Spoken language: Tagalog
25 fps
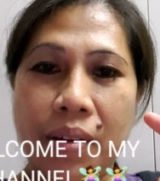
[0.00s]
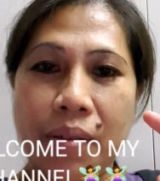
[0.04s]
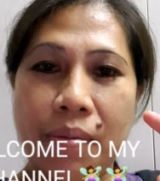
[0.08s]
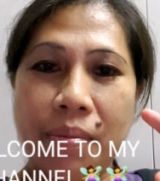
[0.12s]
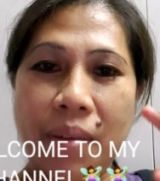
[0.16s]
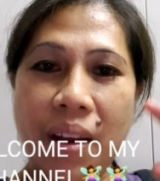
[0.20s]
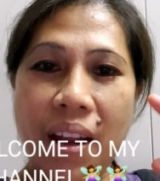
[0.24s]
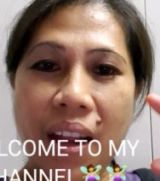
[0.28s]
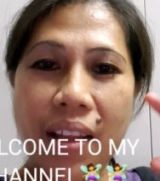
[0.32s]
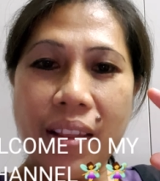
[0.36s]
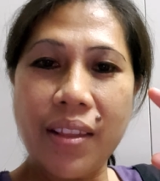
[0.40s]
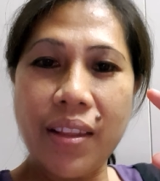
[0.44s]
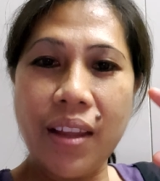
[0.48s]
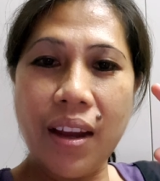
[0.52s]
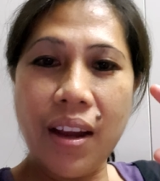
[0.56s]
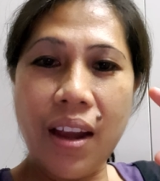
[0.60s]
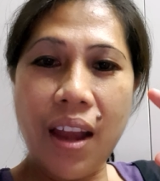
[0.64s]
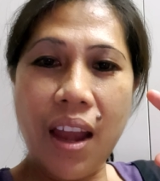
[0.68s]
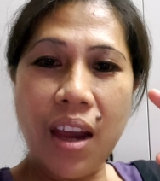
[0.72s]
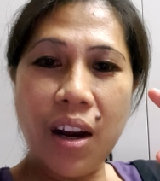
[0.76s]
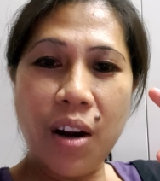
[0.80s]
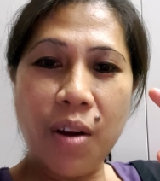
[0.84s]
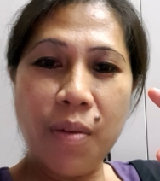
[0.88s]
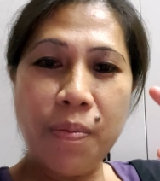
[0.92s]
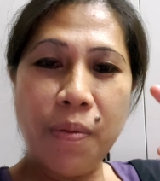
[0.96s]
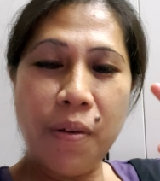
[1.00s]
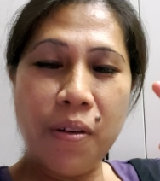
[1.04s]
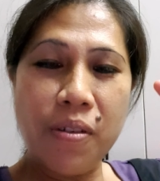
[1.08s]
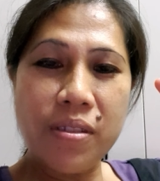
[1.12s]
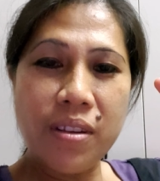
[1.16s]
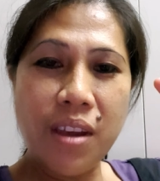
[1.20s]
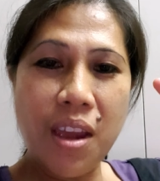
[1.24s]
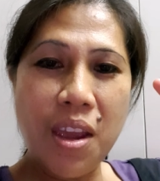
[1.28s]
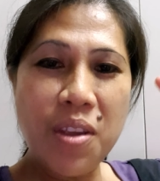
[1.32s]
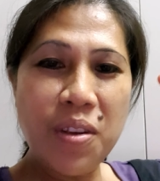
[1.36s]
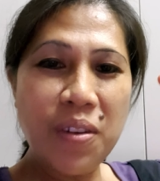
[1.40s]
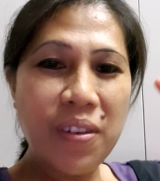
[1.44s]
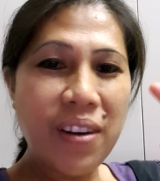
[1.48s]
Magandang araw po
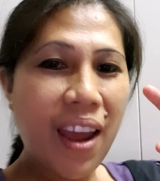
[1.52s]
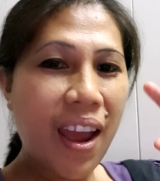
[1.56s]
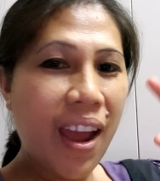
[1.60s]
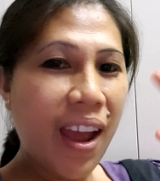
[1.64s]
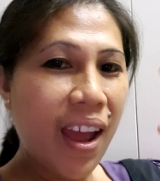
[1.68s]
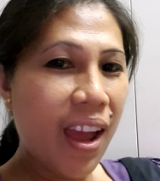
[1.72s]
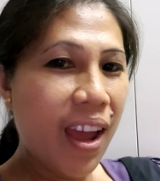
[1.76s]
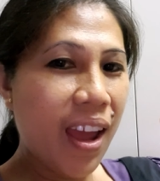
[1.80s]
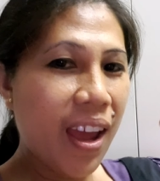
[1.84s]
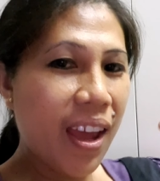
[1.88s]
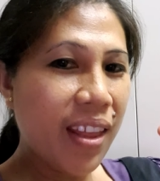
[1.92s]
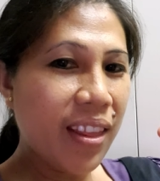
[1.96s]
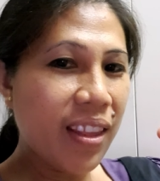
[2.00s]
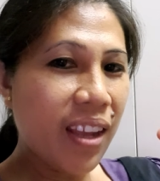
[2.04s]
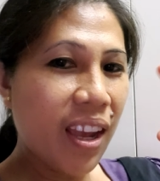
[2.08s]
sa inyo lahat.